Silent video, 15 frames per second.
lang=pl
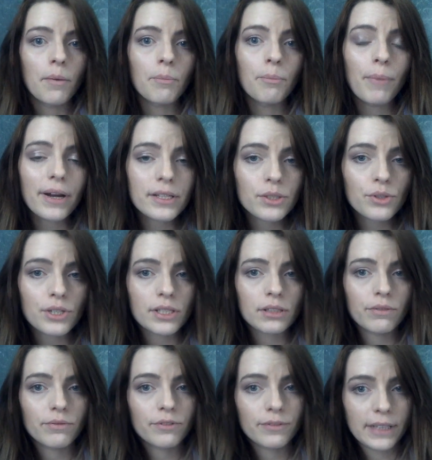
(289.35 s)
Bardzo
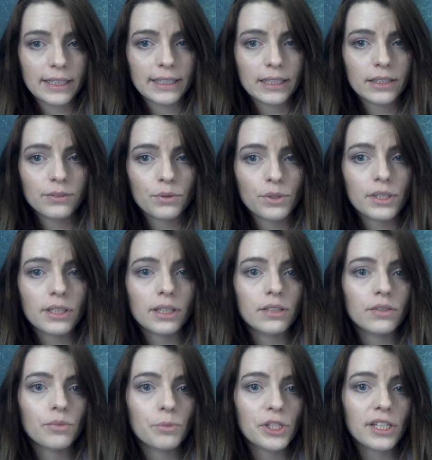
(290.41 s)
często w wywiadach twórcy
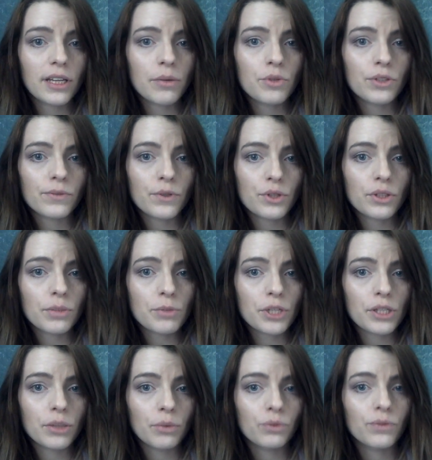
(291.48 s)
tekstów przyznają, że tworzone
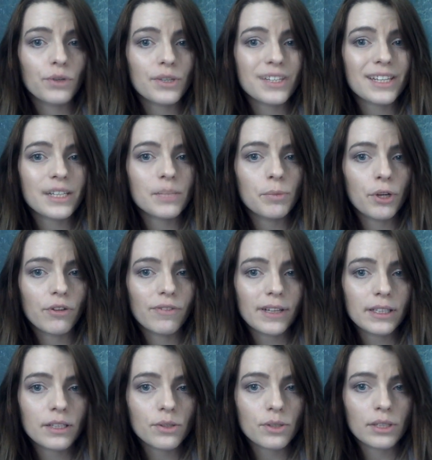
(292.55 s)
przez nich utwory
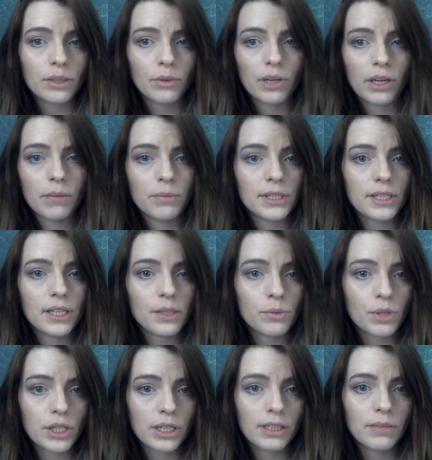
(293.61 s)
zainspirowane zostały jakimiś
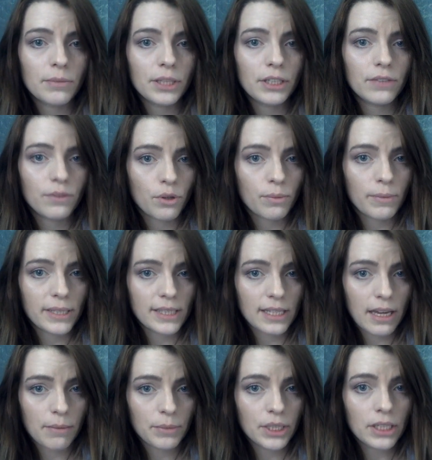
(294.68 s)
zasłyszanymi
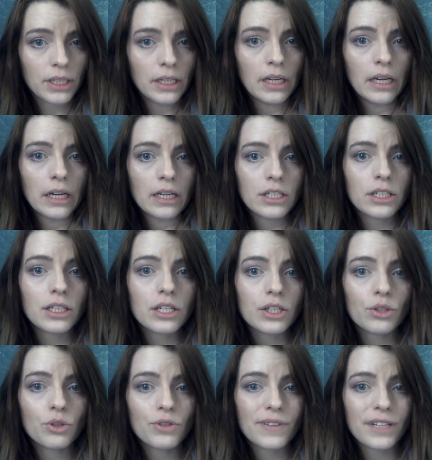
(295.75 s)
informacjami, czy też
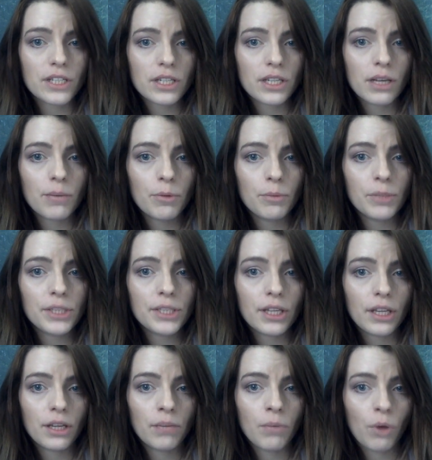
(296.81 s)
doświadczeniami
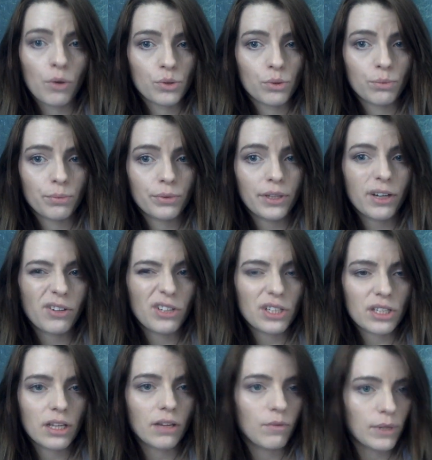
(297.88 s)
bliskich im osób,
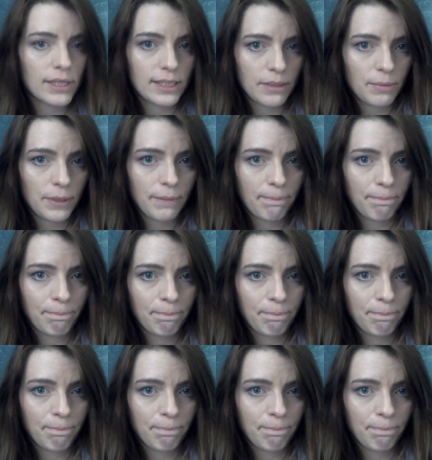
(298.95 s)
niekoniecznie ich własnymi.